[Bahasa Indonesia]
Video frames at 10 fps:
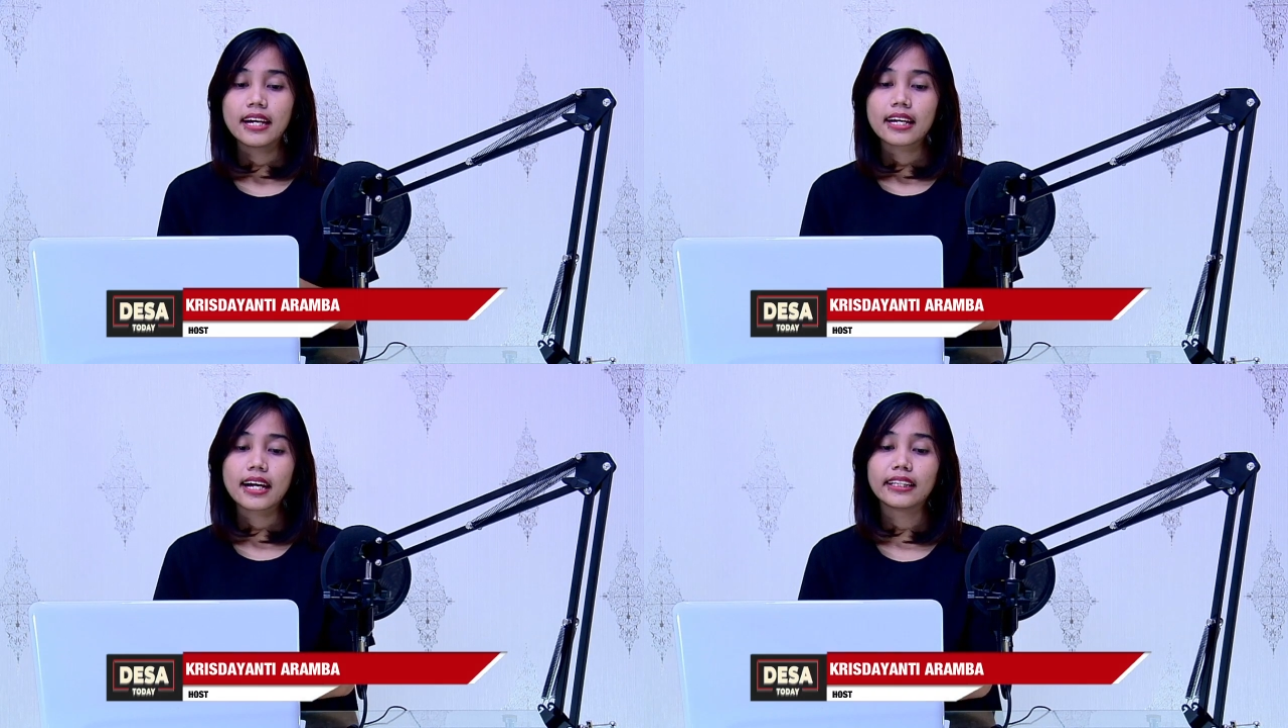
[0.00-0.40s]

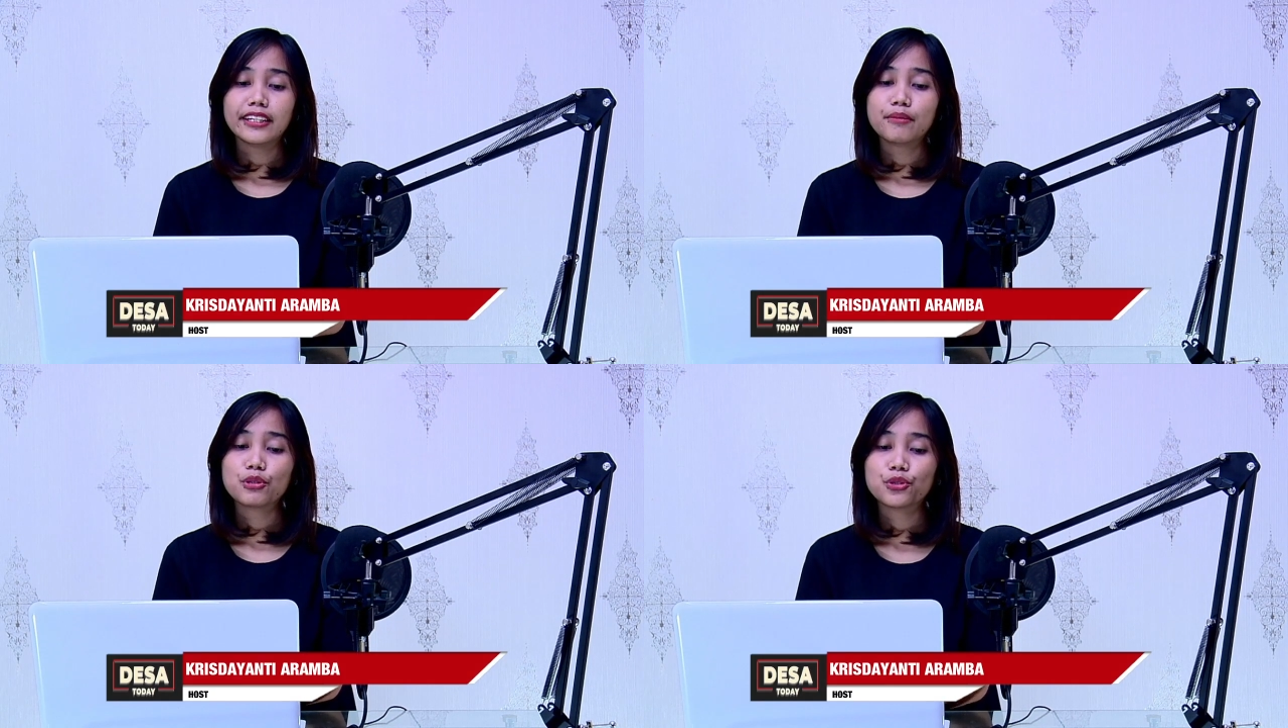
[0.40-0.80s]
Kali
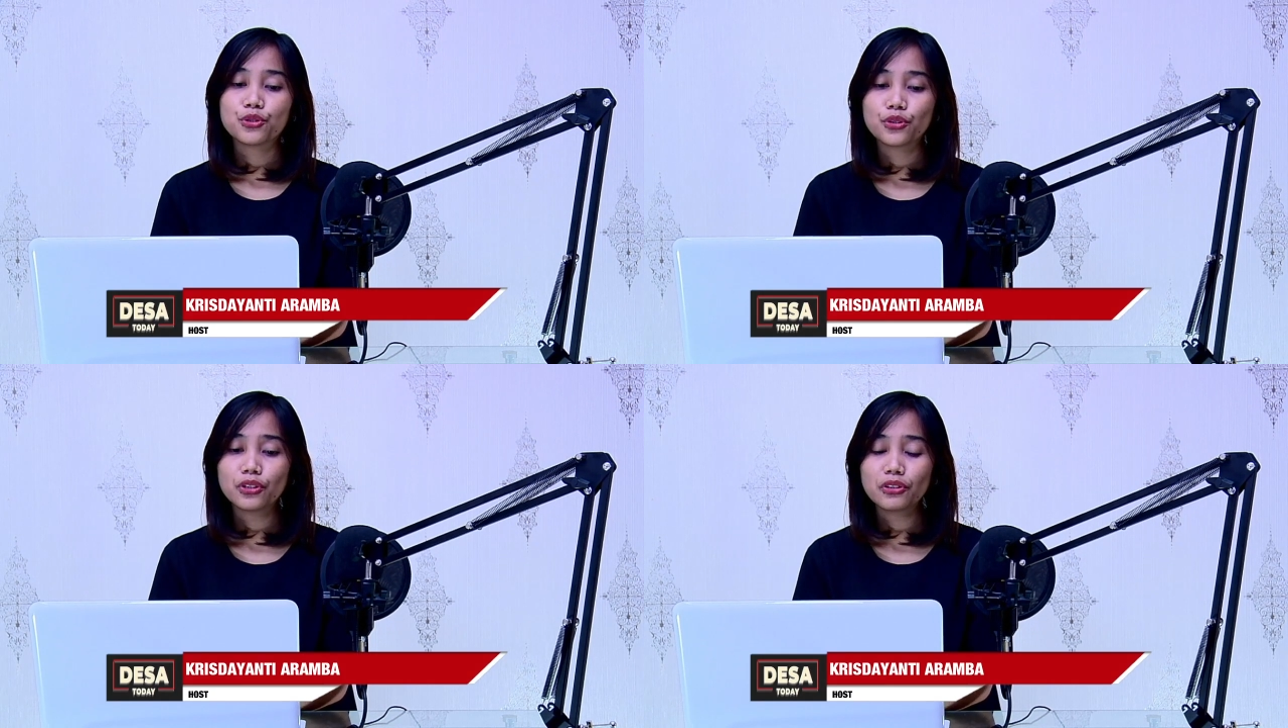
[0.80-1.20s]
ini
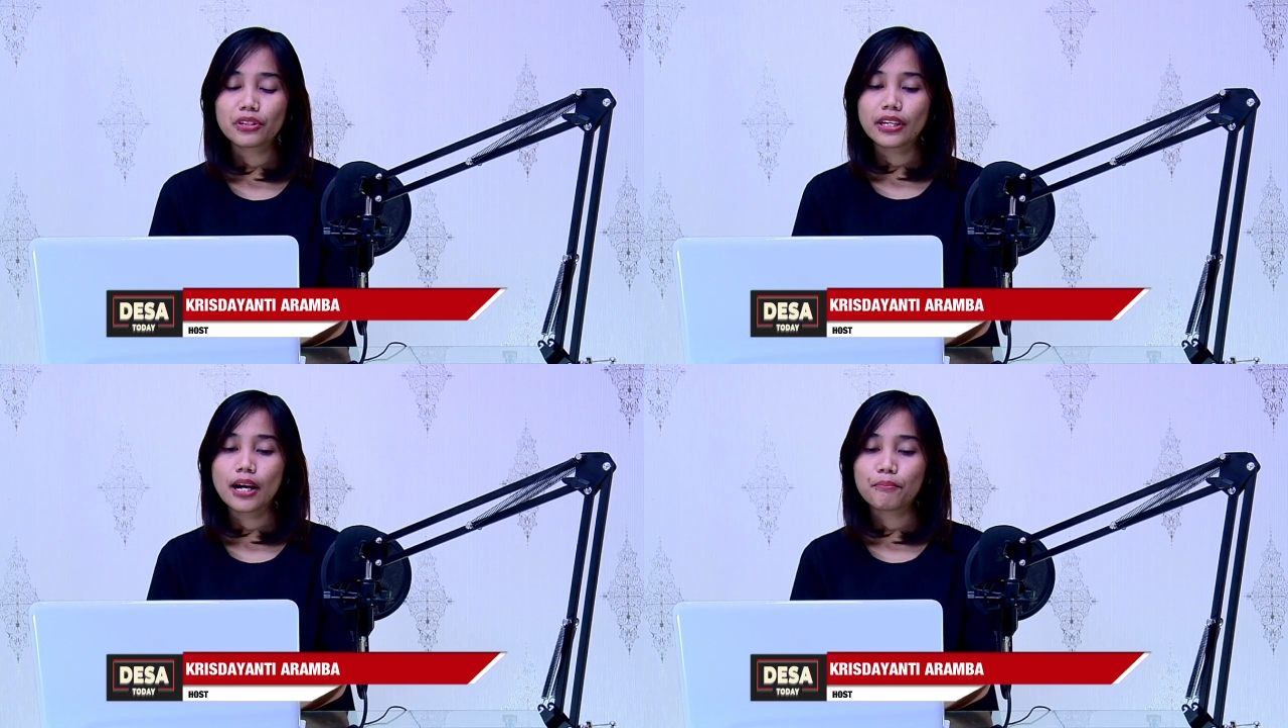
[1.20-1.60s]
berjudul
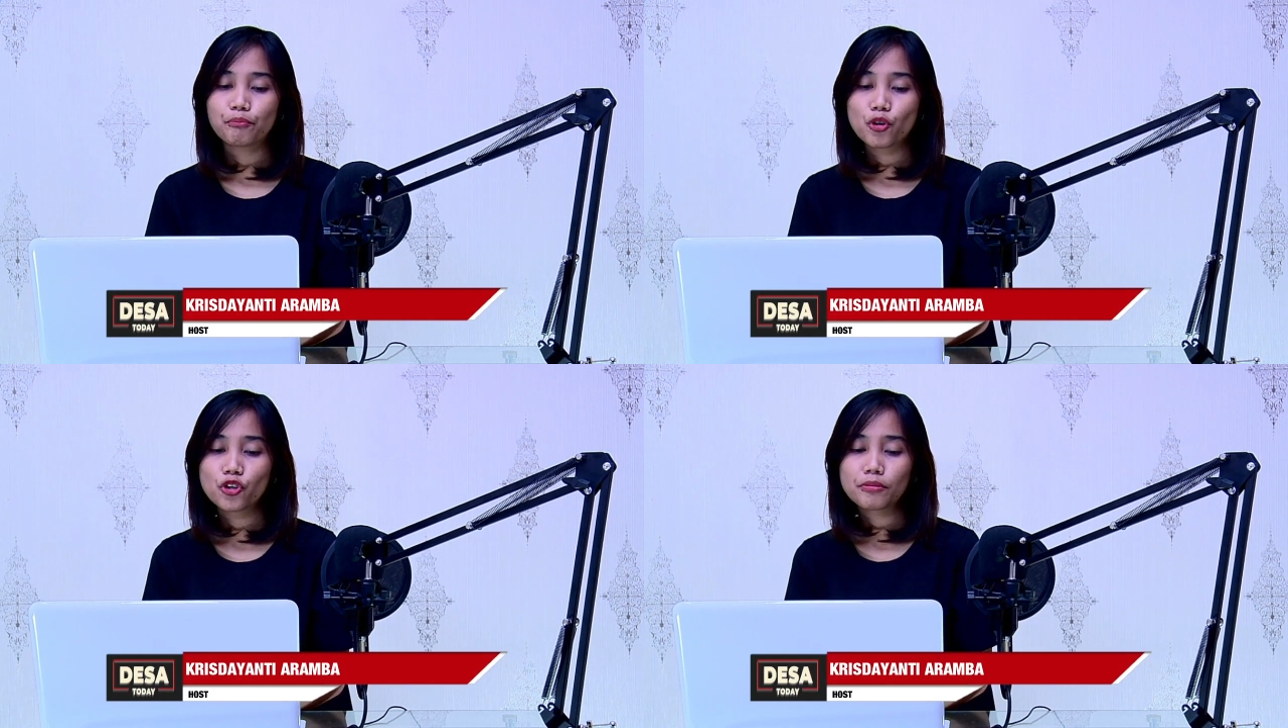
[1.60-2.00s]

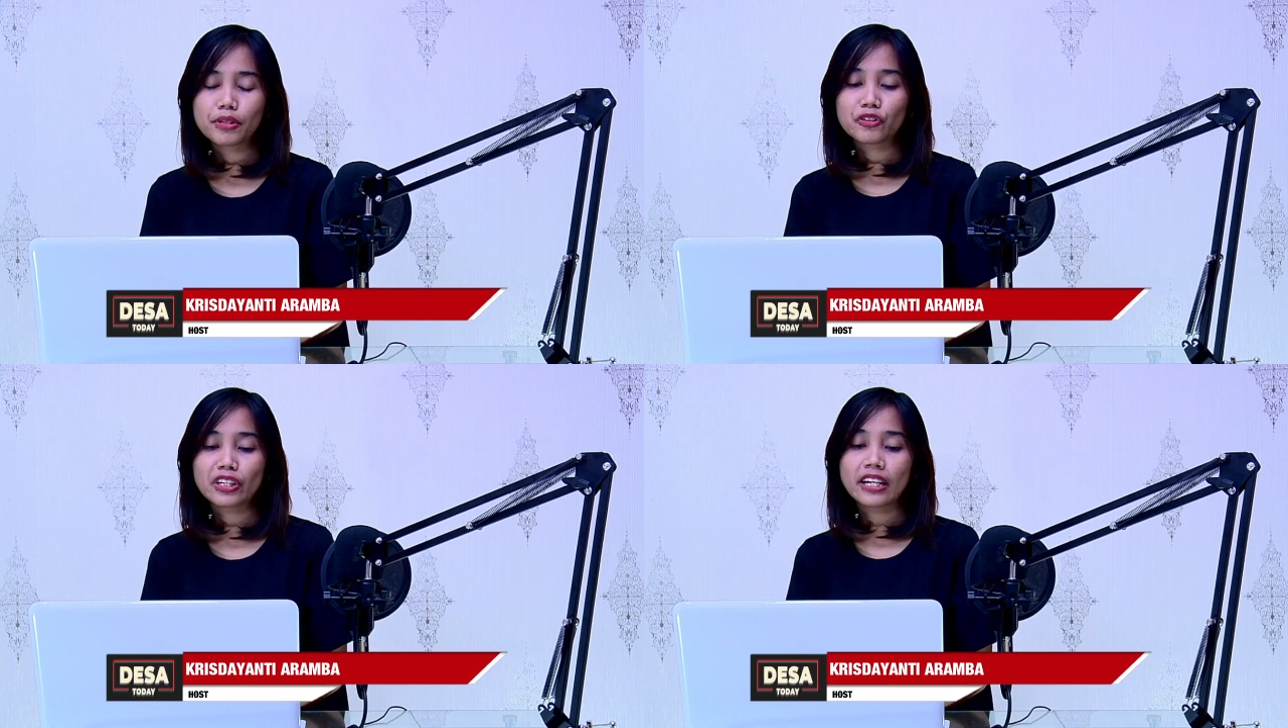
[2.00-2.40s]
Gampong
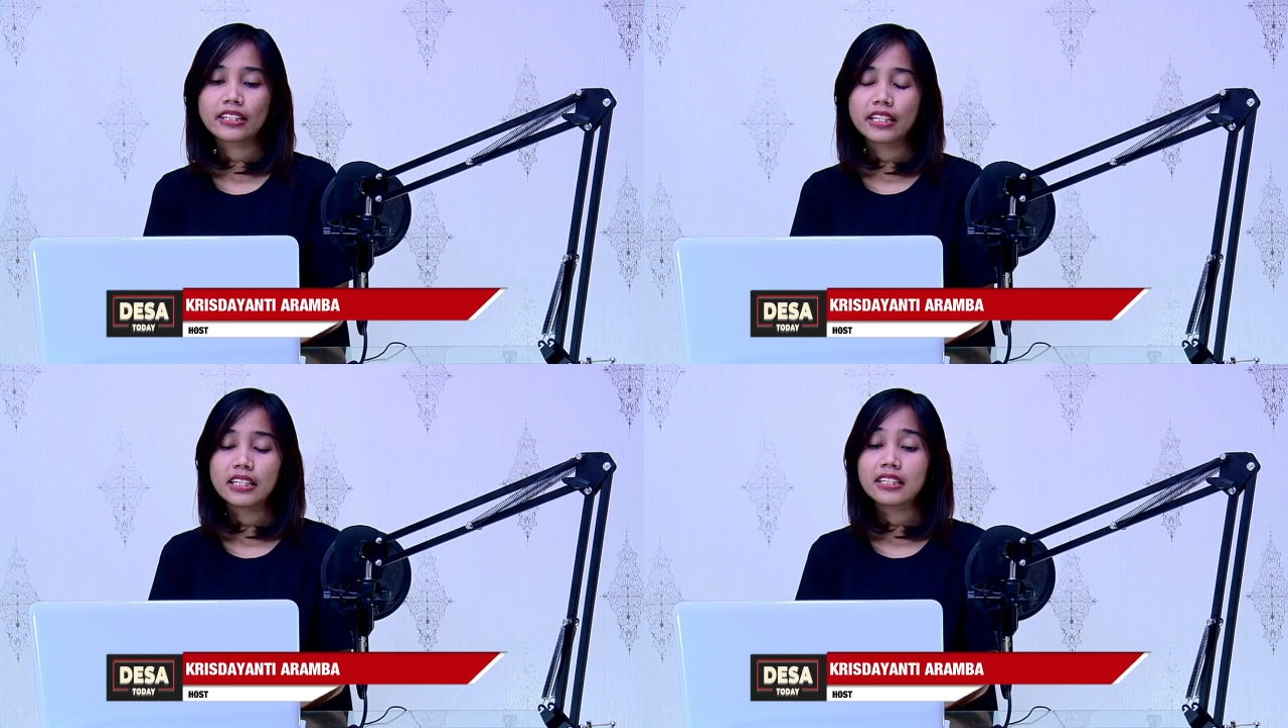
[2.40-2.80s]
Meurandeh